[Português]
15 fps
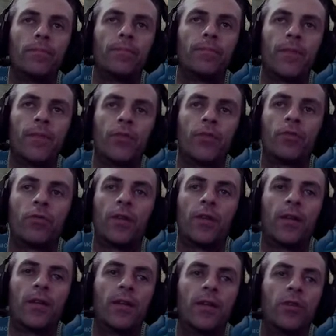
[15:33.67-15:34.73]
Deixa eu ver
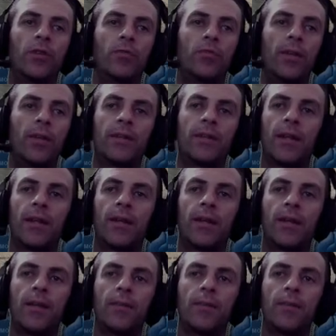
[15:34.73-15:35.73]
aqui, deixa eu pensar aqui.